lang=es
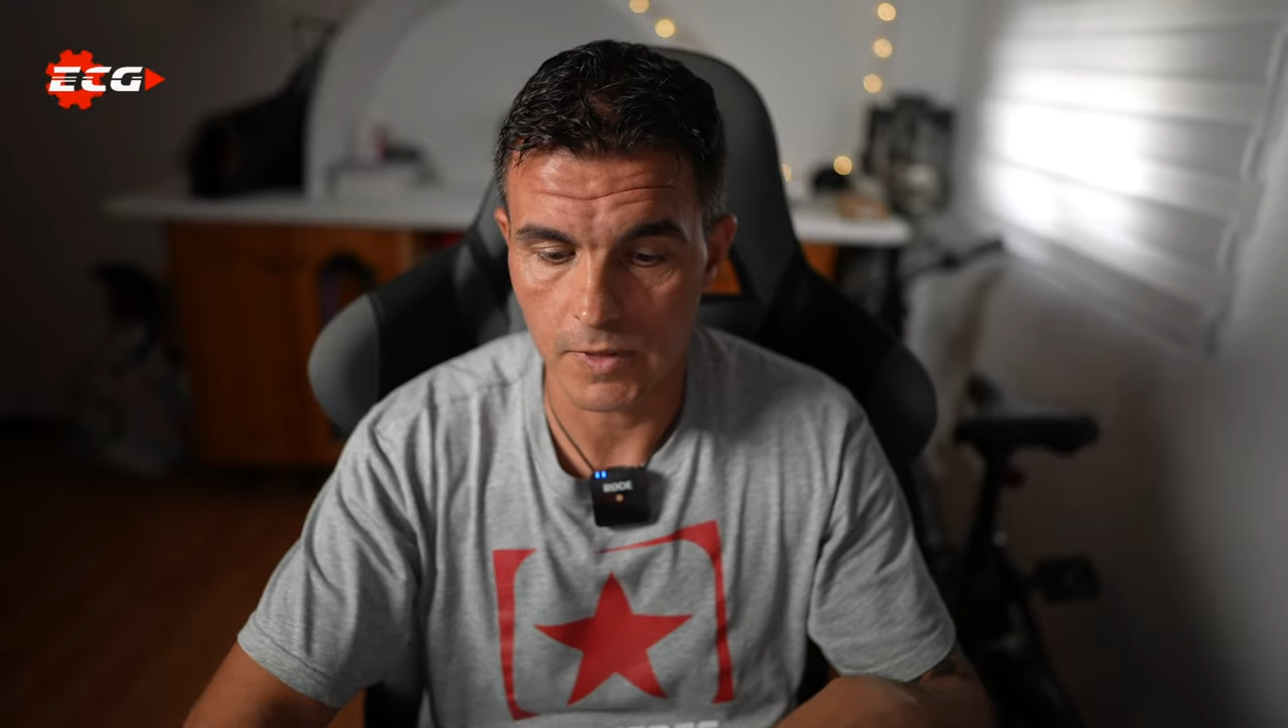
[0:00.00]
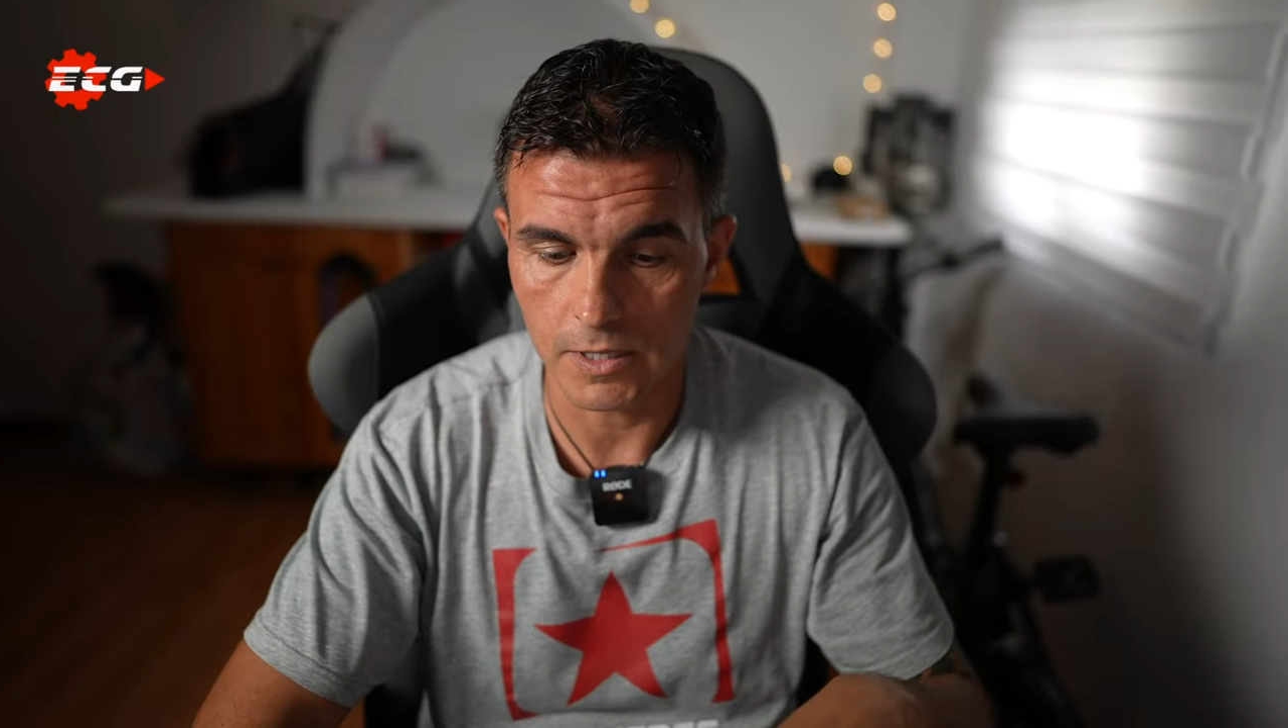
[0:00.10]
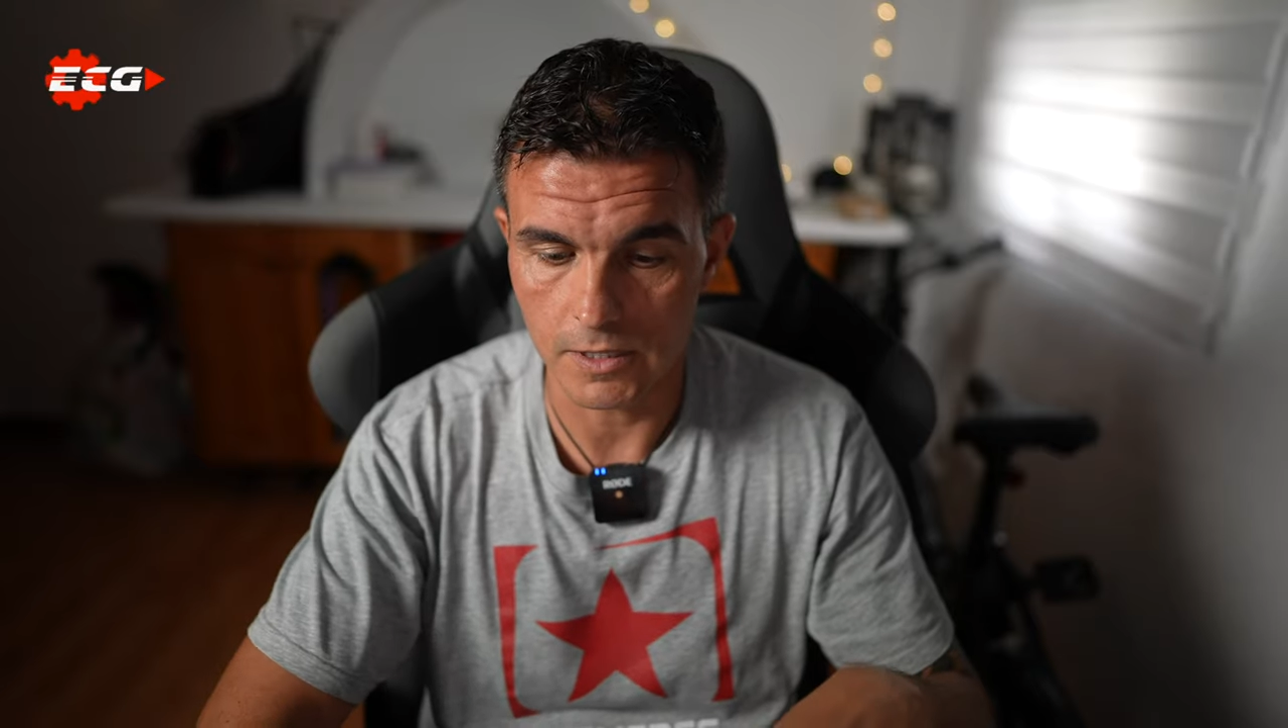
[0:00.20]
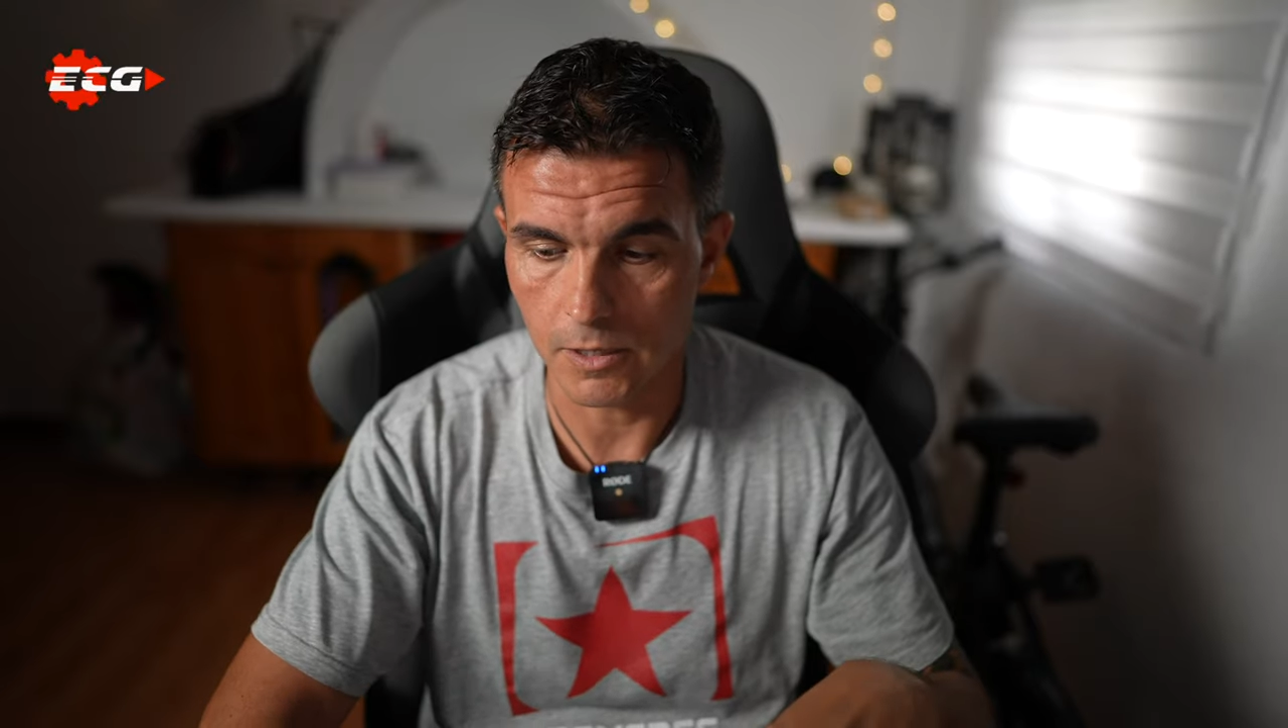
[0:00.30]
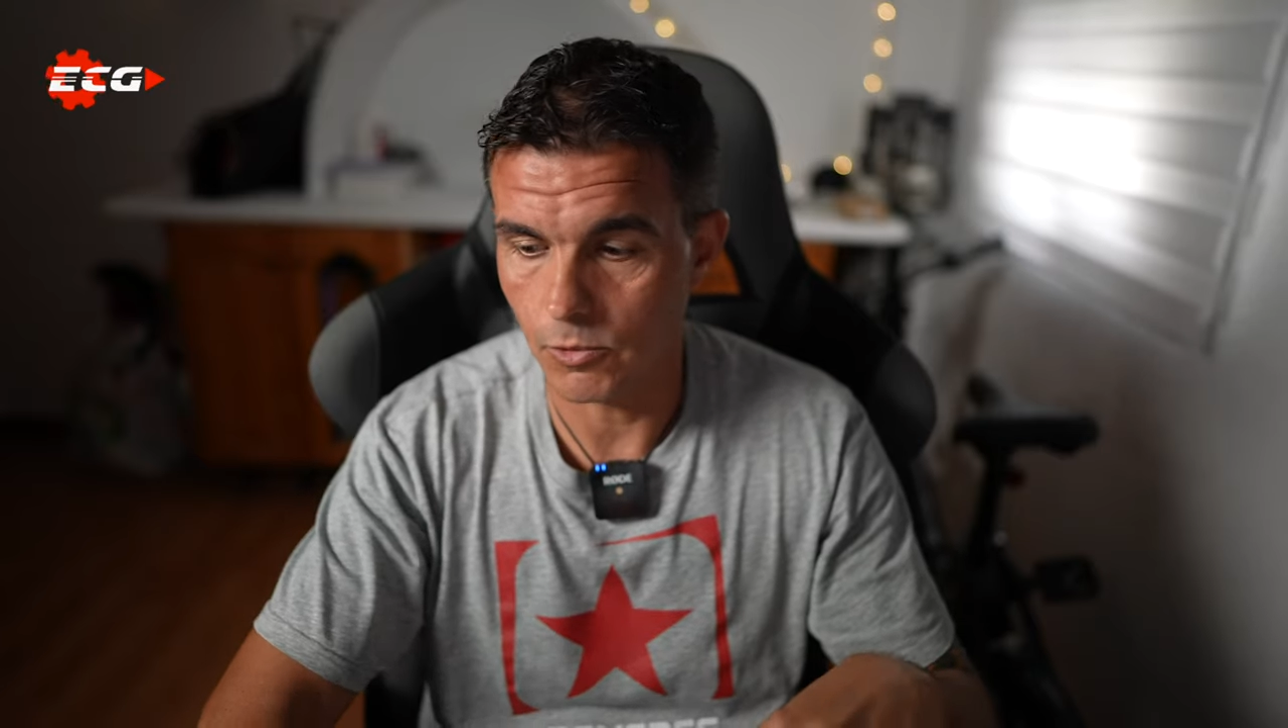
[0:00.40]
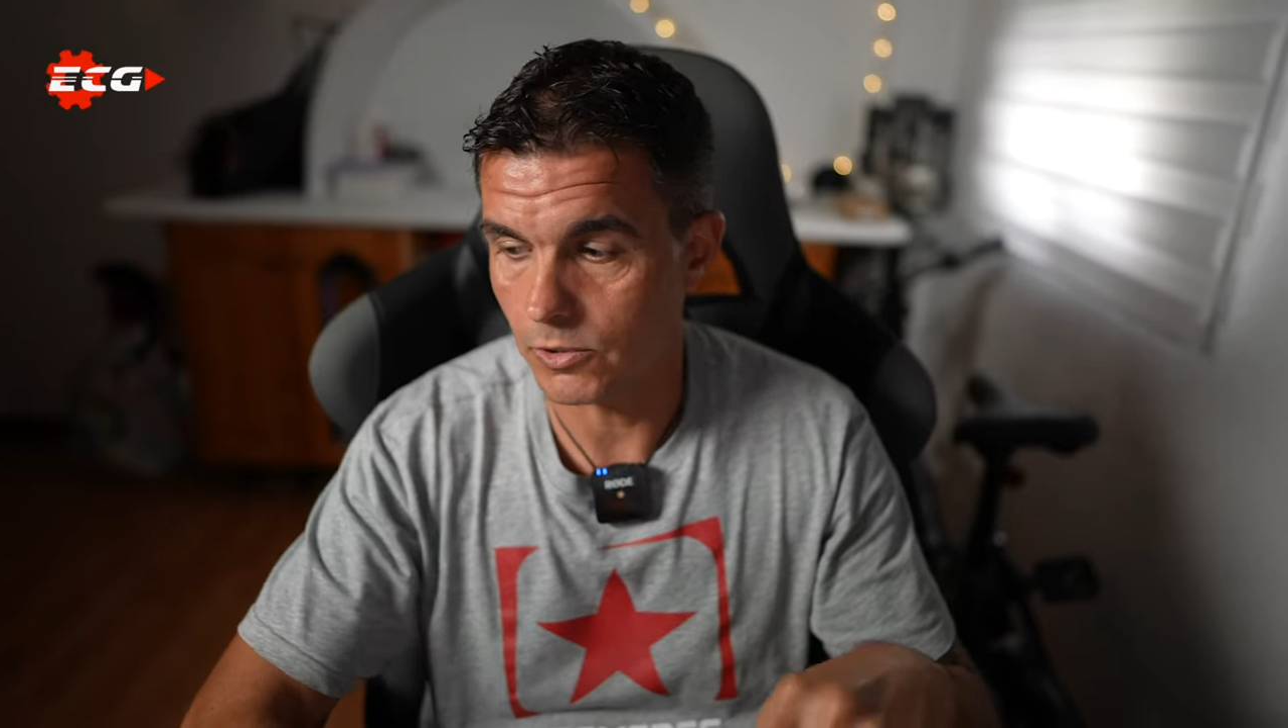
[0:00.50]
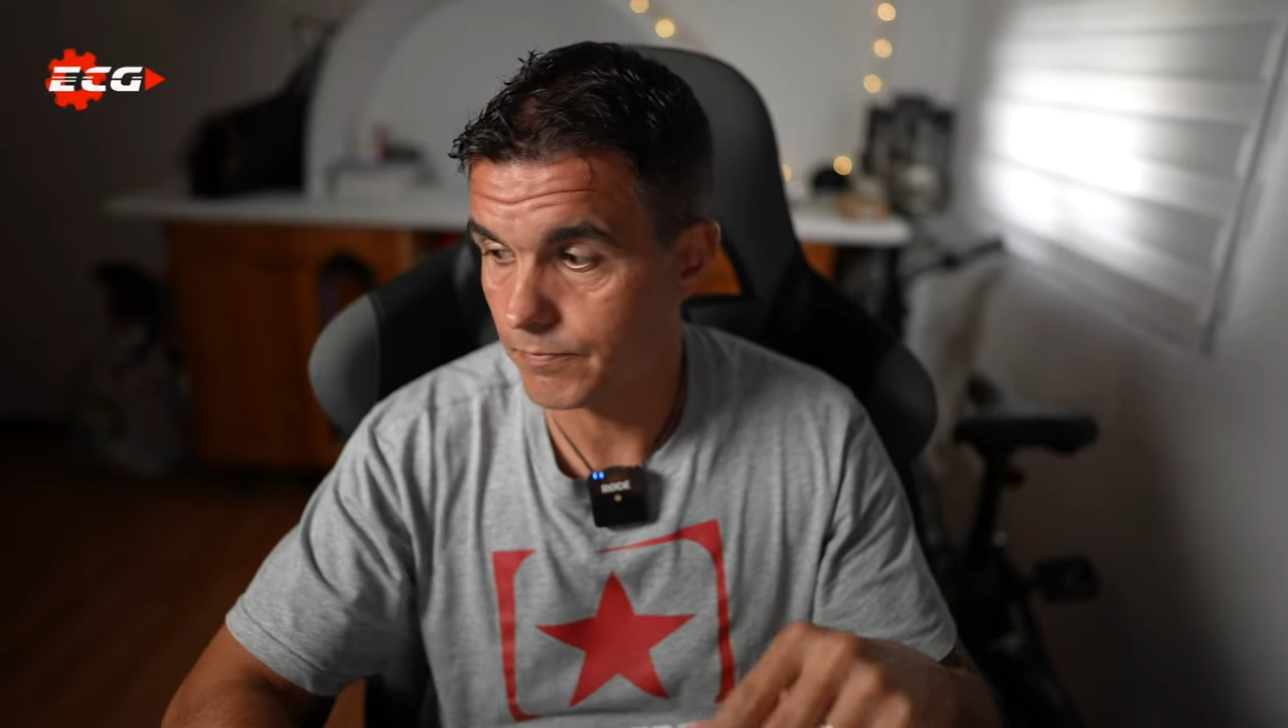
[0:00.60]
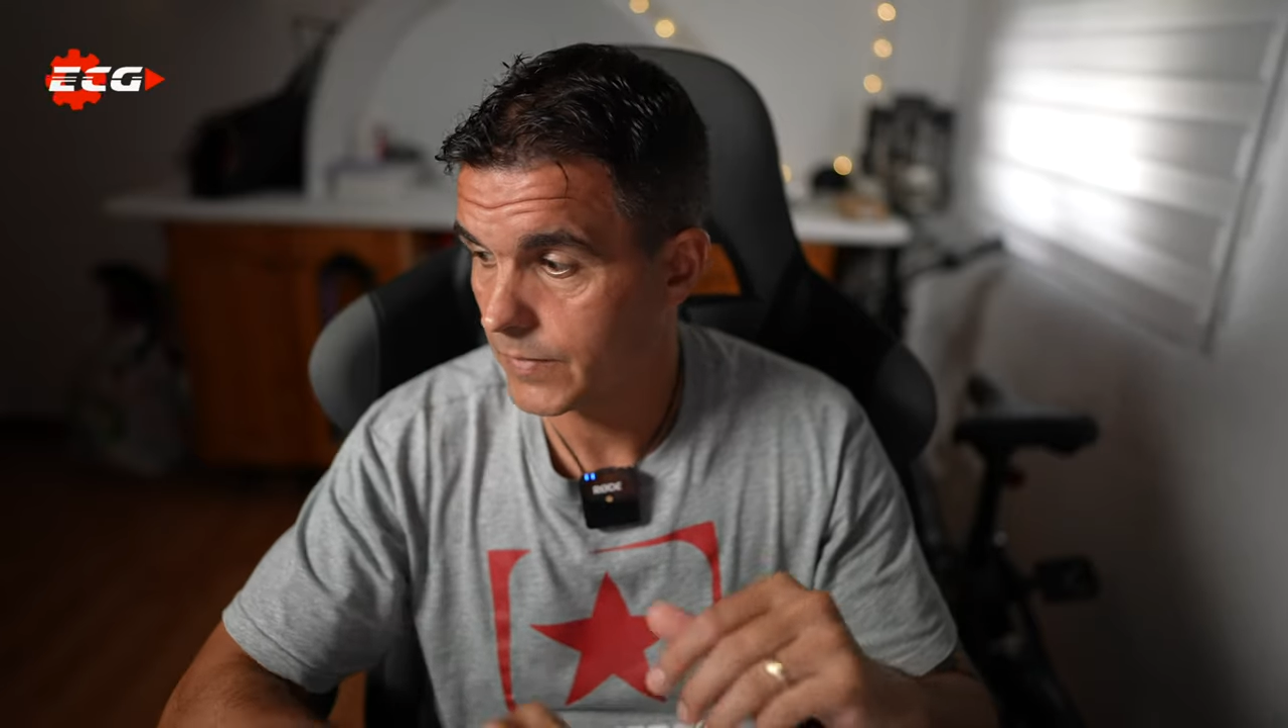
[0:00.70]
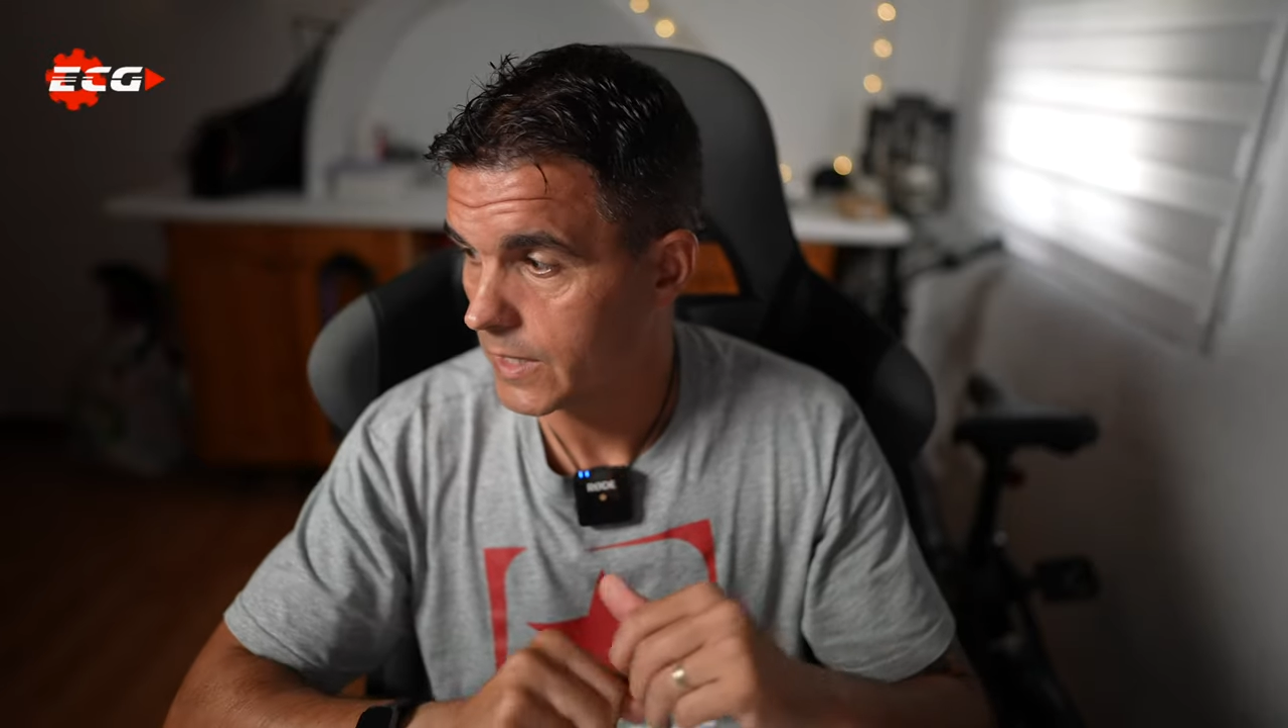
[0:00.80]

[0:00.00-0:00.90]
Así que bueno.